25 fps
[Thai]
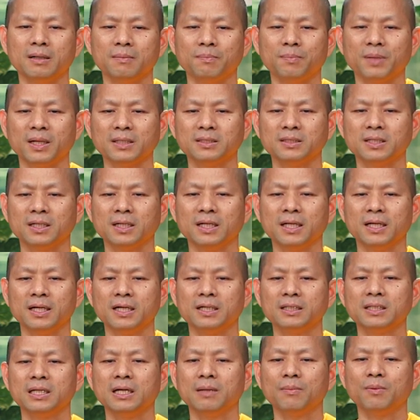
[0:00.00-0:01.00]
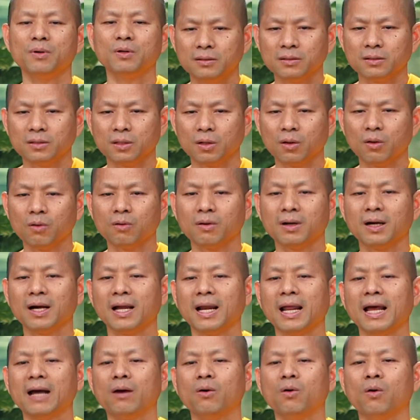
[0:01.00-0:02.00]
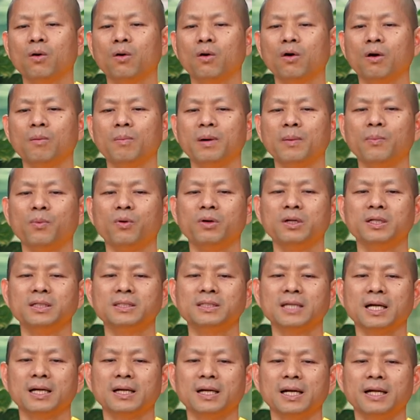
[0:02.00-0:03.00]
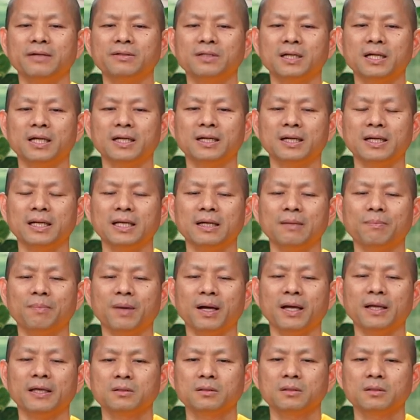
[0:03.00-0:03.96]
ปรัชนีกระทืบลงตรงกลางอกของพระโพธิสัตว์แล้วเสด็จหลีกไป